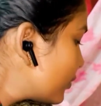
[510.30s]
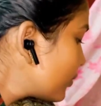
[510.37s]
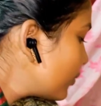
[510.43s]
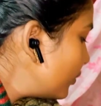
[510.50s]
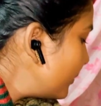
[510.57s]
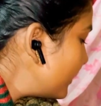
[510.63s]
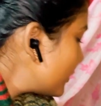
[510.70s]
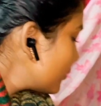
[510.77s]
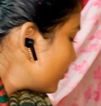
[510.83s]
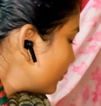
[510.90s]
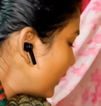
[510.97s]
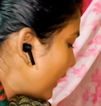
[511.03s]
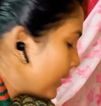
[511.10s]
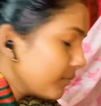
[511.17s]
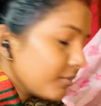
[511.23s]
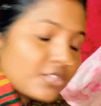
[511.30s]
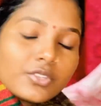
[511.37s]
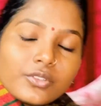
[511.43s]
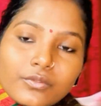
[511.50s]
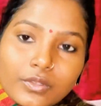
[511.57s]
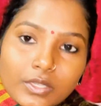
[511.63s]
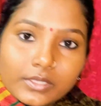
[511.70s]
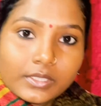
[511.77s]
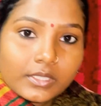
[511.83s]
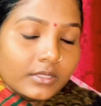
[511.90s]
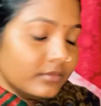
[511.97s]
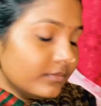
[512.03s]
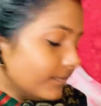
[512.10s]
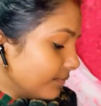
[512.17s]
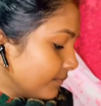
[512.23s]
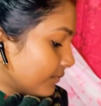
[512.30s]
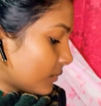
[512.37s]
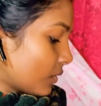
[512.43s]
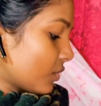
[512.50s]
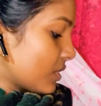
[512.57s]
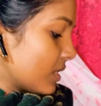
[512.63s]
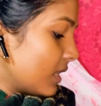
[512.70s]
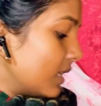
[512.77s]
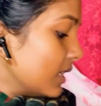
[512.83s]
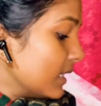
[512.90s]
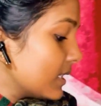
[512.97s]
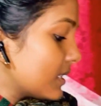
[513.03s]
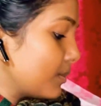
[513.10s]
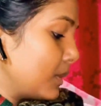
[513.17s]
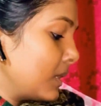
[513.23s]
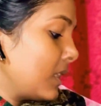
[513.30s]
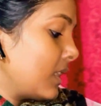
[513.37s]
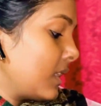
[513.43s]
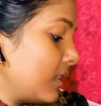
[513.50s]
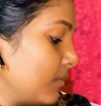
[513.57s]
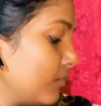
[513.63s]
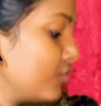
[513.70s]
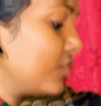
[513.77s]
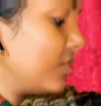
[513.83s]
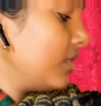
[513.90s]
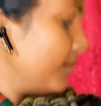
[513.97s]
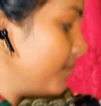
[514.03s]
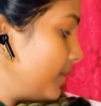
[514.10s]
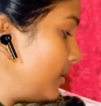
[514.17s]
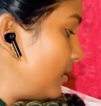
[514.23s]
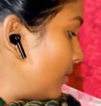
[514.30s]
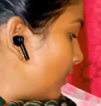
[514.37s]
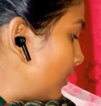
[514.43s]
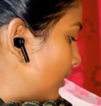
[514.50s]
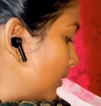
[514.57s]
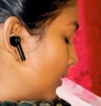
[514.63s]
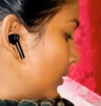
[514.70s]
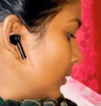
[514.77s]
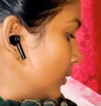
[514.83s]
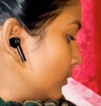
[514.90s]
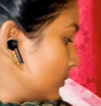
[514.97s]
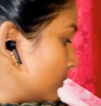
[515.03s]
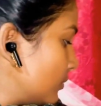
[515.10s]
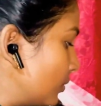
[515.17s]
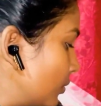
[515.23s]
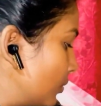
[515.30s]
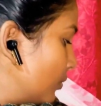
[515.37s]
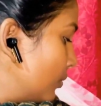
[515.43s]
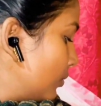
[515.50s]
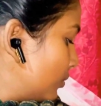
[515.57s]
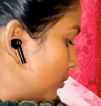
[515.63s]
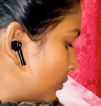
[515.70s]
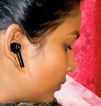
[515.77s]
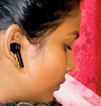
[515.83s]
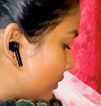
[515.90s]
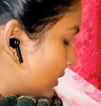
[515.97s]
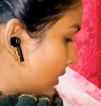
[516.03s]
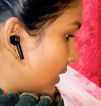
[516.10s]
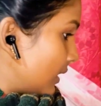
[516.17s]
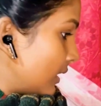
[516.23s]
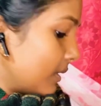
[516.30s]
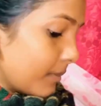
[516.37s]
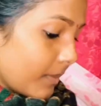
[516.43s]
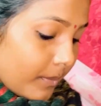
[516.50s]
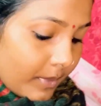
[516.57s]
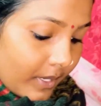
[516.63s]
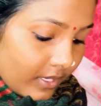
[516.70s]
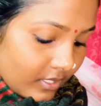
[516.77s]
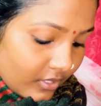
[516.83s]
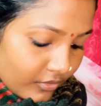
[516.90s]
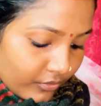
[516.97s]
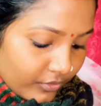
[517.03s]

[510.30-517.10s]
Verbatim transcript: स्कूल में जो एडमिशन हुआ था तो उसी का लिस्ट बनाना है मुझे अभी तो उसी के लिए मैं बैठी हूँ